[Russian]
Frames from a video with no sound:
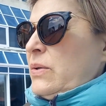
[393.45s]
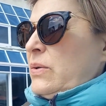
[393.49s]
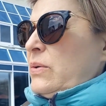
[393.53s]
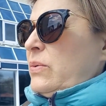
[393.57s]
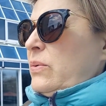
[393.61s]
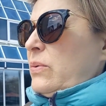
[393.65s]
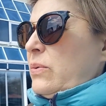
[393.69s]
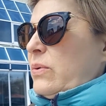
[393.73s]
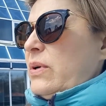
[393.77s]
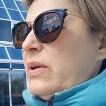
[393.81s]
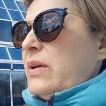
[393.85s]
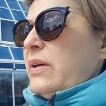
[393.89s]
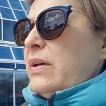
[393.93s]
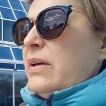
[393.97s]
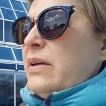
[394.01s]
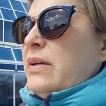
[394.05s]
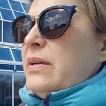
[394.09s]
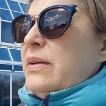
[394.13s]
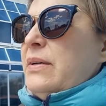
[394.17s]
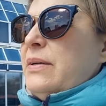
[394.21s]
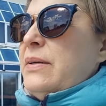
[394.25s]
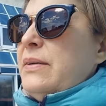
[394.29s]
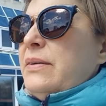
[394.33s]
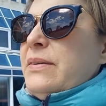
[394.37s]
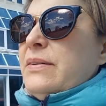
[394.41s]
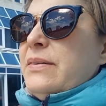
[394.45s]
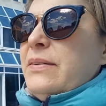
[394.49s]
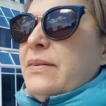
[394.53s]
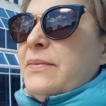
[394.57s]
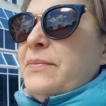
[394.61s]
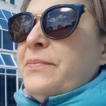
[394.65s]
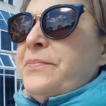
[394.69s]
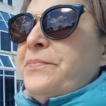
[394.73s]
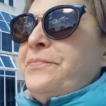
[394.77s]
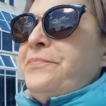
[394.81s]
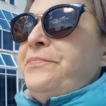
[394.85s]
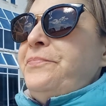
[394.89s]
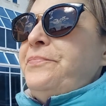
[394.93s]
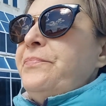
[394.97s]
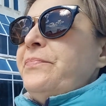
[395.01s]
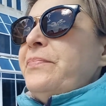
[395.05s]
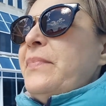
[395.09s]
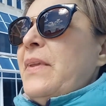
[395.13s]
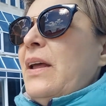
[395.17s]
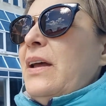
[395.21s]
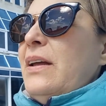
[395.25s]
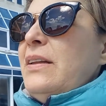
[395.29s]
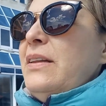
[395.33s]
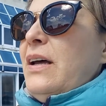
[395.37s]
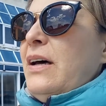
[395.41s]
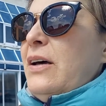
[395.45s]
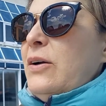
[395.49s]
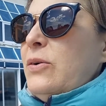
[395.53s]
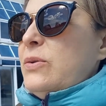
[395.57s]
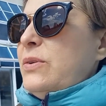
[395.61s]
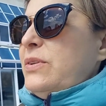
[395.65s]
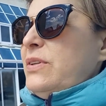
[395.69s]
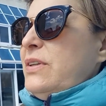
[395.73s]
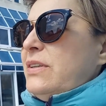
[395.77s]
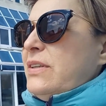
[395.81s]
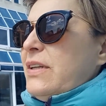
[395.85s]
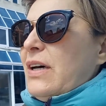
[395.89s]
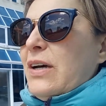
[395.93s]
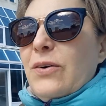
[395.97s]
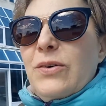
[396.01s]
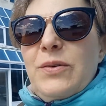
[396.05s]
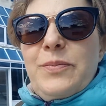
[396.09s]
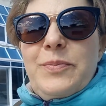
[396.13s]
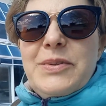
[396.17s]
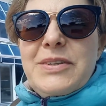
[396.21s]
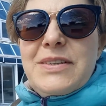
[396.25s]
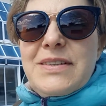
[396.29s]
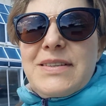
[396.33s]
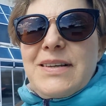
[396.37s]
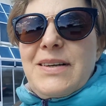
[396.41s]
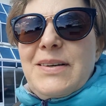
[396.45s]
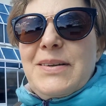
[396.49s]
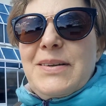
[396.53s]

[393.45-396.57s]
Ой, народ не торопится